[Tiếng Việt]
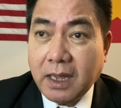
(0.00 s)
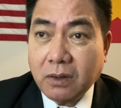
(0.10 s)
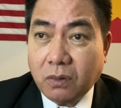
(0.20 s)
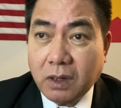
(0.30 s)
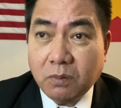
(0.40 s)

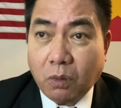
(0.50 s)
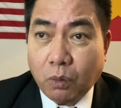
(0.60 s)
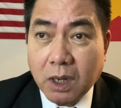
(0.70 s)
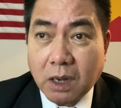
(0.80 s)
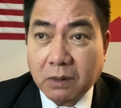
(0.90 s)
của Linh Mục
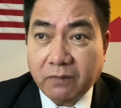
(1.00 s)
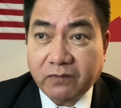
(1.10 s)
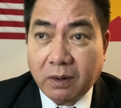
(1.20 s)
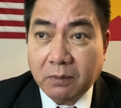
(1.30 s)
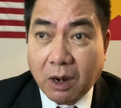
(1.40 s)
Nguyễn Ngọc Nam
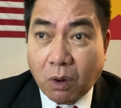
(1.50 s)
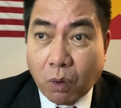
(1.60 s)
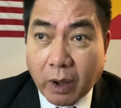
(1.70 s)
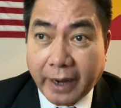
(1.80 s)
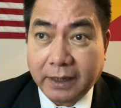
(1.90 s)
Phong là
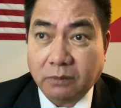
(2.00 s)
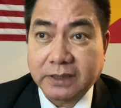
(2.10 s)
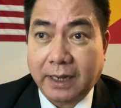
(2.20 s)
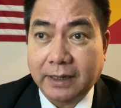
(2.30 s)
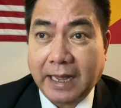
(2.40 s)
loại Cộng
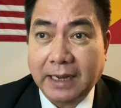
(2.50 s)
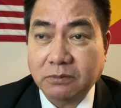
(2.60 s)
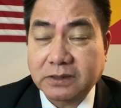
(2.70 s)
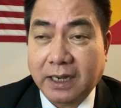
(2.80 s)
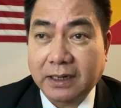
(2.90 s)
sản, đảng
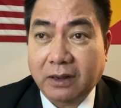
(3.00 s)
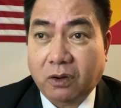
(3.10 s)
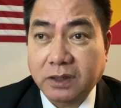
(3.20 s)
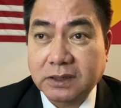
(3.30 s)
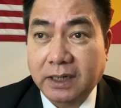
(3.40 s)
Cộng sản ra
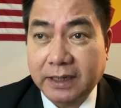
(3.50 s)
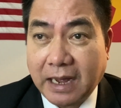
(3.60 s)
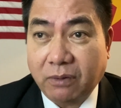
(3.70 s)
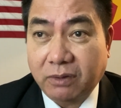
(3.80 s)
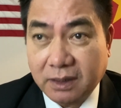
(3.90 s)
khỏi sự lãnh
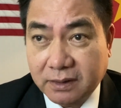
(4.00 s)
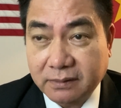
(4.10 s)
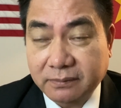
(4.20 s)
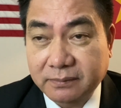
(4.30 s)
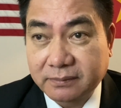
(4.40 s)
đạo của đất
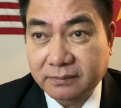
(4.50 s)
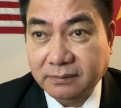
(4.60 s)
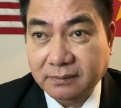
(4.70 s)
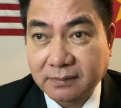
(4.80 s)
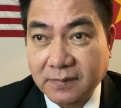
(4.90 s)
nước.
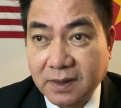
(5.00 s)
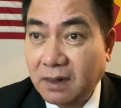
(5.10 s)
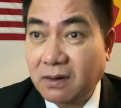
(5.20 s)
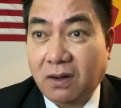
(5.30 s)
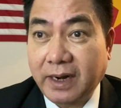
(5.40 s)

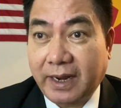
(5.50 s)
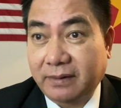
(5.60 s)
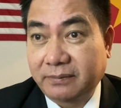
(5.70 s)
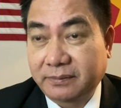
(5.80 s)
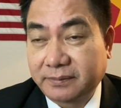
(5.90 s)
Rất rõ ràng.
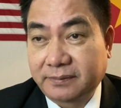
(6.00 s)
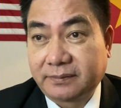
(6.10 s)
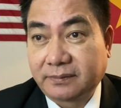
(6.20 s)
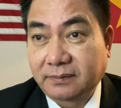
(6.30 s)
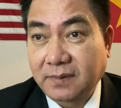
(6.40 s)

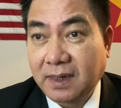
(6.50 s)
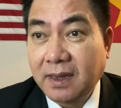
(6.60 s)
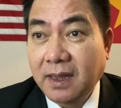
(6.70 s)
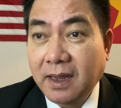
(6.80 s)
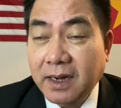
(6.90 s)

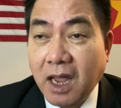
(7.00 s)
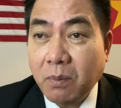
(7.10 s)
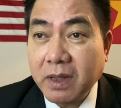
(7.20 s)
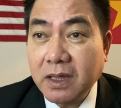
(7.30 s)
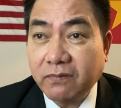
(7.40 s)
Nếu
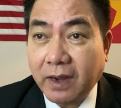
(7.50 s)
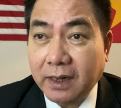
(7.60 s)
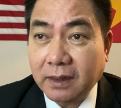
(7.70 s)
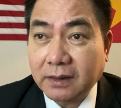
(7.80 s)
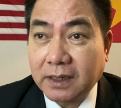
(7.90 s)
mà như vậy
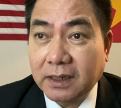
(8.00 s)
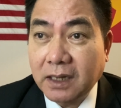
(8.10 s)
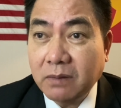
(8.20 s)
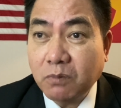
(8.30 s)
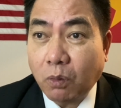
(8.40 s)
đó thì
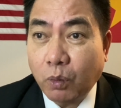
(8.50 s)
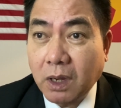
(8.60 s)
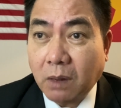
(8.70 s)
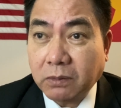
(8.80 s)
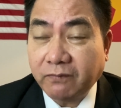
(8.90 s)
Linh Mục Nguyễn
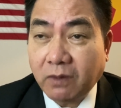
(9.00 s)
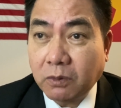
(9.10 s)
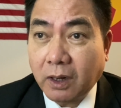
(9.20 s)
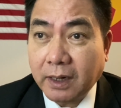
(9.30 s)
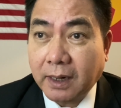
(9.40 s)
Ngọc Nam Phong
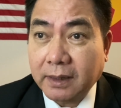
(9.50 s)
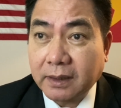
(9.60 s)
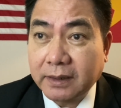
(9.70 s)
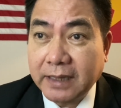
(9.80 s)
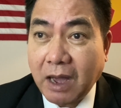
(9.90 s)
nói rằng là
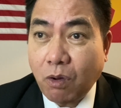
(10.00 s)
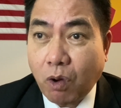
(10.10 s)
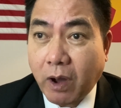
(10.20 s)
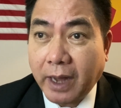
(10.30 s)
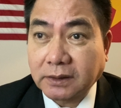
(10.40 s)
cái giáo
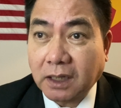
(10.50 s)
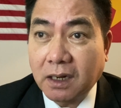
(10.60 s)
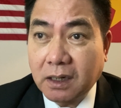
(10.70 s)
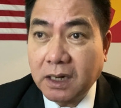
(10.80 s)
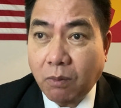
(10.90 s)
hoàng
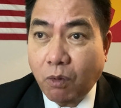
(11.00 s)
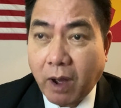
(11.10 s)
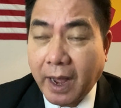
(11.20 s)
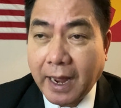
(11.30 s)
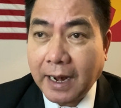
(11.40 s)
tự đồng
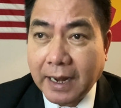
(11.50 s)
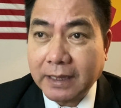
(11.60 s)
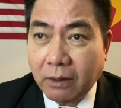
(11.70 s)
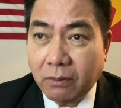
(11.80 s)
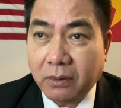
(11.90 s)
hóa là
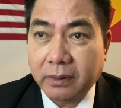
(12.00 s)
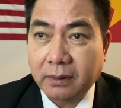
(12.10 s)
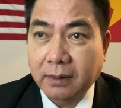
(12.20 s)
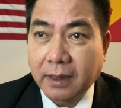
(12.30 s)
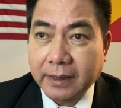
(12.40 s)
giáo hội.
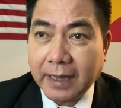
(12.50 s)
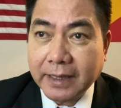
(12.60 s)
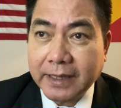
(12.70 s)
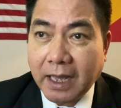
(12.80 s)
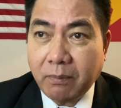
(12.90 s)
Các
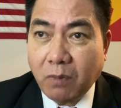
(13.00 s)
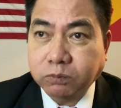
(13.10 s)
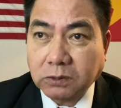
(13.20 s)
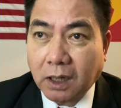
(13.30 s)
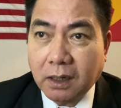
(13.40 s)
giám
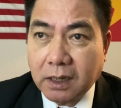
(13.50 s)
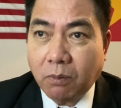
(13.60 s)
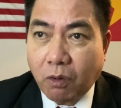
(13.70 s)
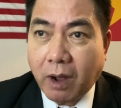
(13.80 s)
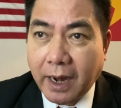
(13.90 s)
mục tự
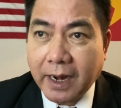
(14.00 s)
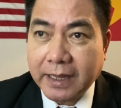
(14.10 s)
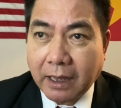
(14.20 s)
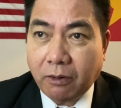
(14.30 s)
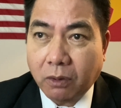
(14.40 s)
đồng hóa là
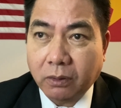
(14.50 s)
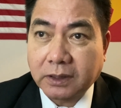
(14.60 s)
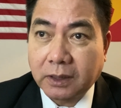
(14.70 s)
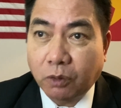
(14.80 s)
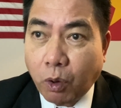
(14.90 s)
giáo hội
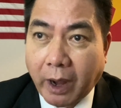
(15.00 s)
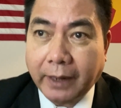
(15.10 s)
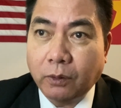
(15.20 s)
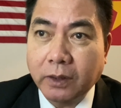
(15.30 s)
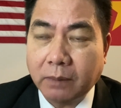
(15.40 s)
thì loại
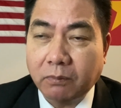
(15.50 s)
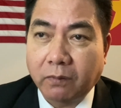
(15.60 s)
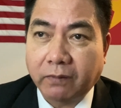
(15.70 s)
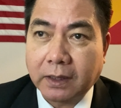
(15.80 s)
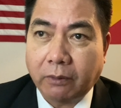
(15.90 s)
luôn giám
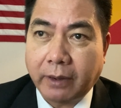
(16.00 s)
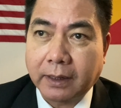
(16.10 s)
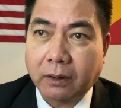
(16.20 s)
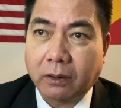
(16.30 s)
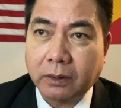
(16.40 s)
mục và giáo hoàng
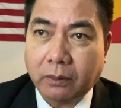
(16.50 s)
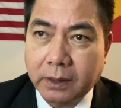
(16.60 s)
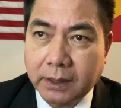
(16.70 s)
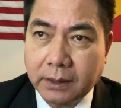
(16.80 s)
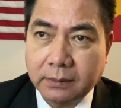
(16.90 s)
ra khỏi giáo hội đi.